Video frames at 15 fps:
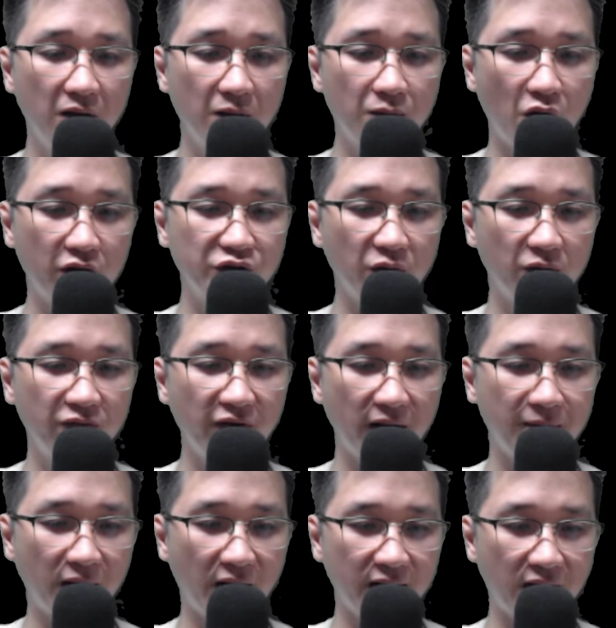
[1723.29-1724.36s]
Bọn chúng vậy
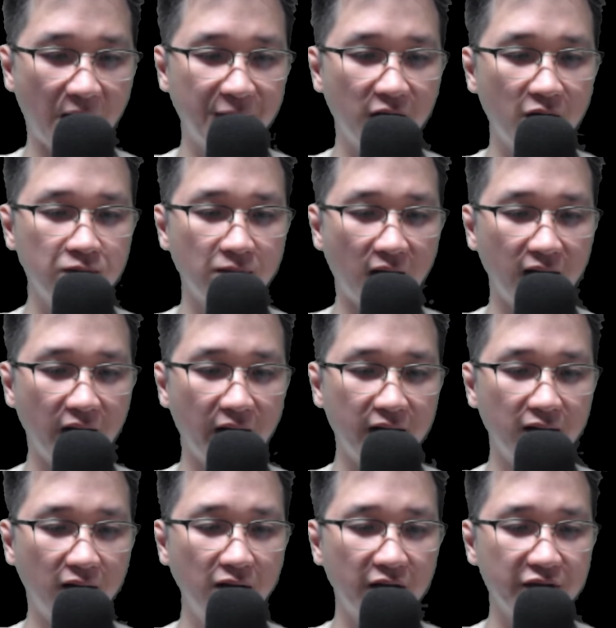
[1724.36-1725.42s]
mà đạp không mà lên,
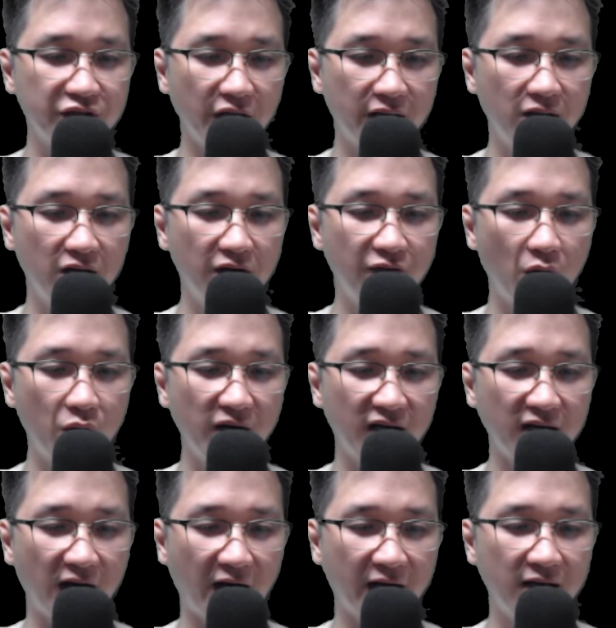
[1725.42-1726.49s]
đứng ở trên hư vô huyết
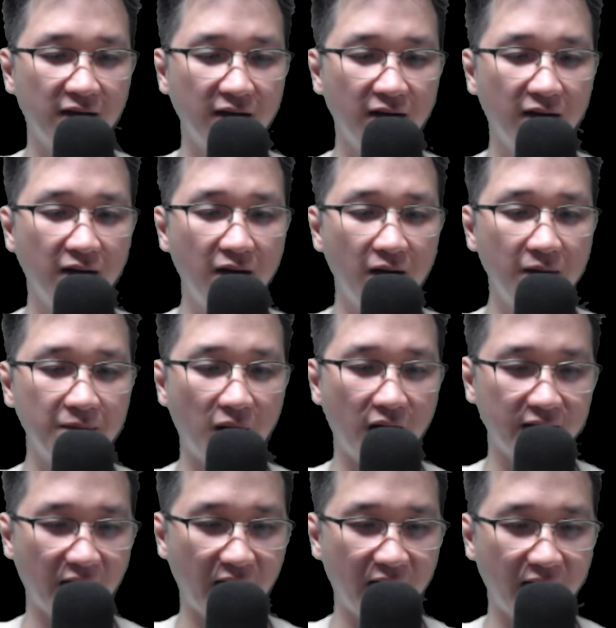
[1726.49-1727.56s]
hải, mở
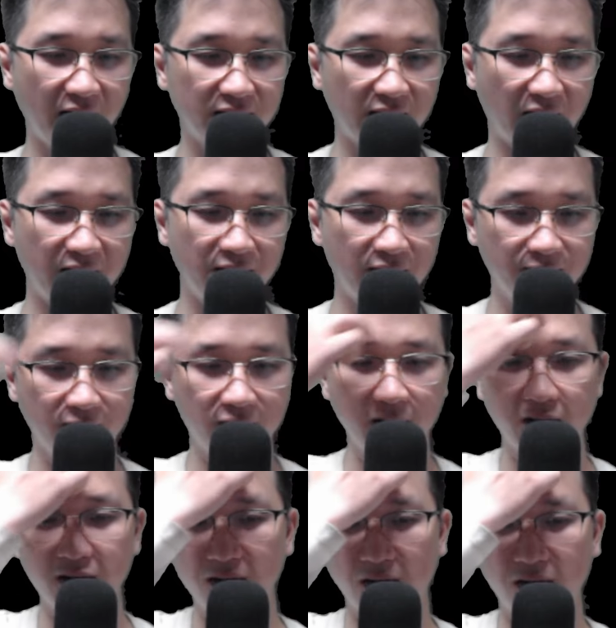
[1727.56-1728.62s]
ra hai tay
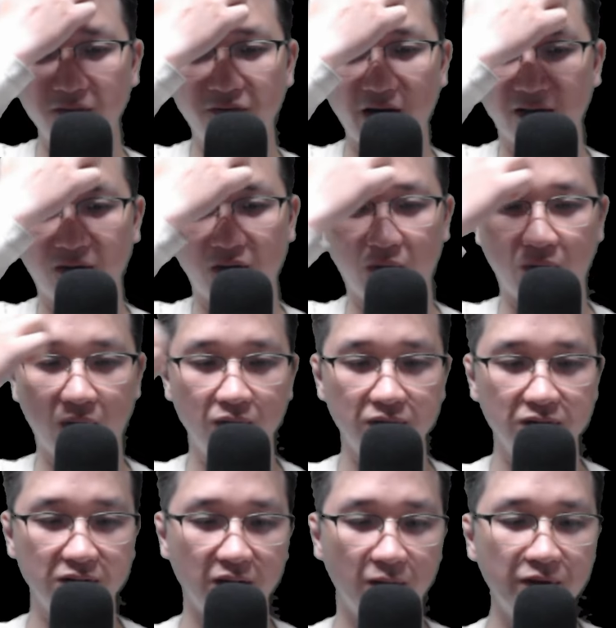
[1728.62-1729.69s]
hướng vạn cổ,
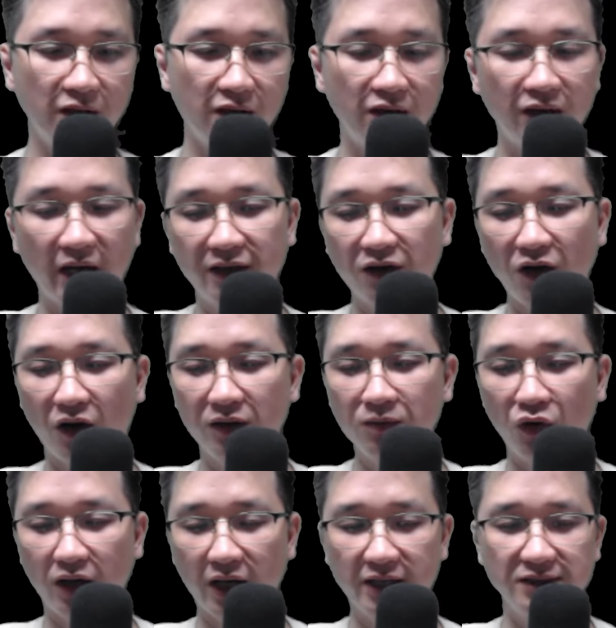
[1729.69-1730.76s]
giống như nghênh đón
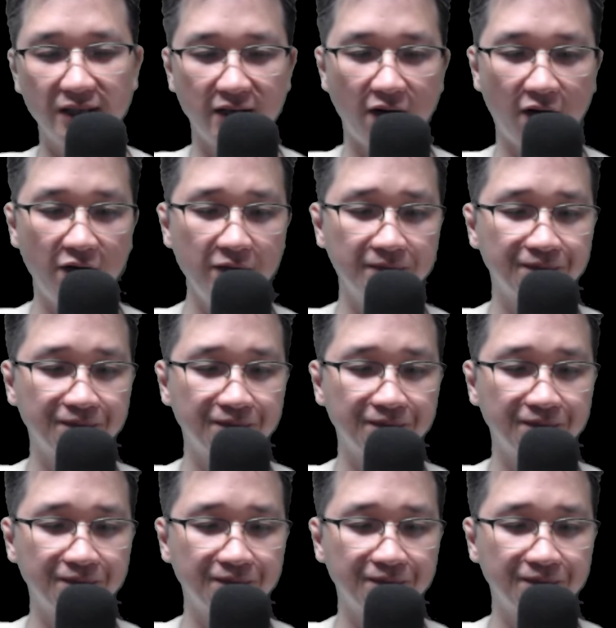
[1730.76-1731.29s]
một cái gì đó.